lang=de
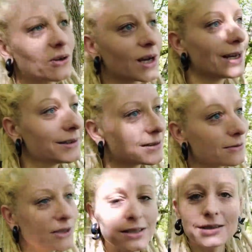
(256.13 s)
auch gar nicht
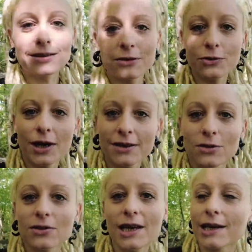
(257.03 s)
so wichtig dafür, halt
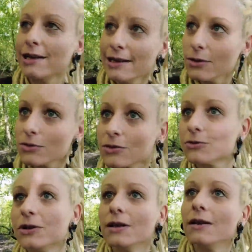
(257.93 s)
irgendeine Erklärung zu
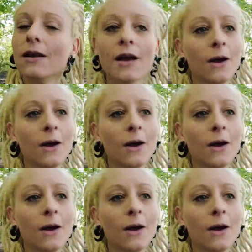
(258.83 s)
finden.